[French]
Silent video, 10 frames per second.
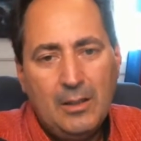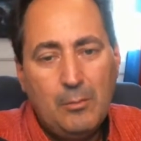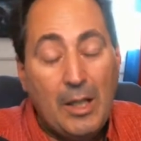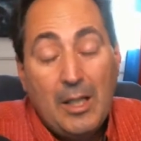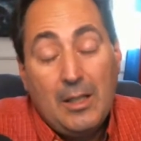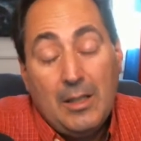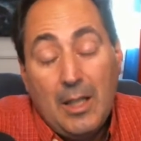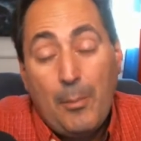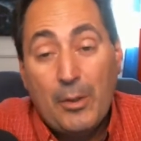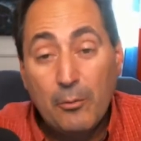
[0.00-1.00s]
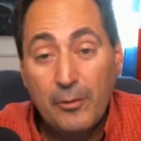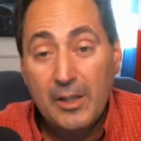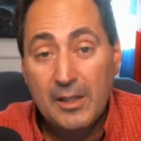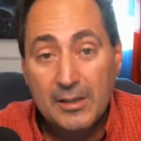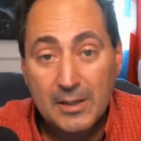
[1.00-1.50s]
Mais ben, la
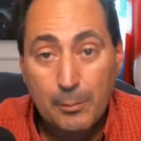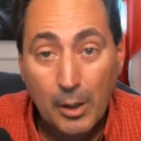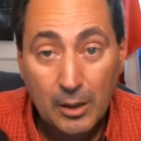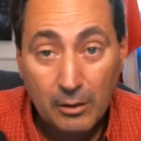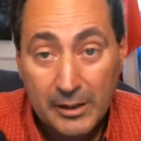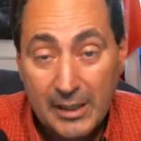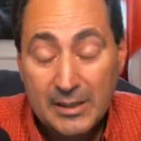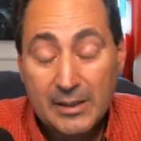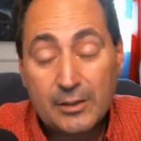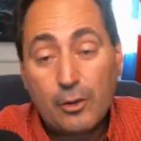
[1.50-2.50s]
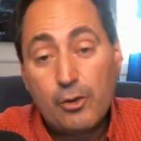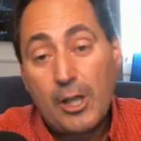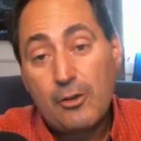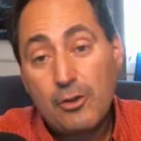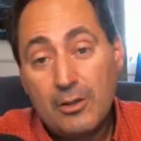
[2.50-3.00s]
pédophilie, ce n'est pas encore légalisé ce que je cherche.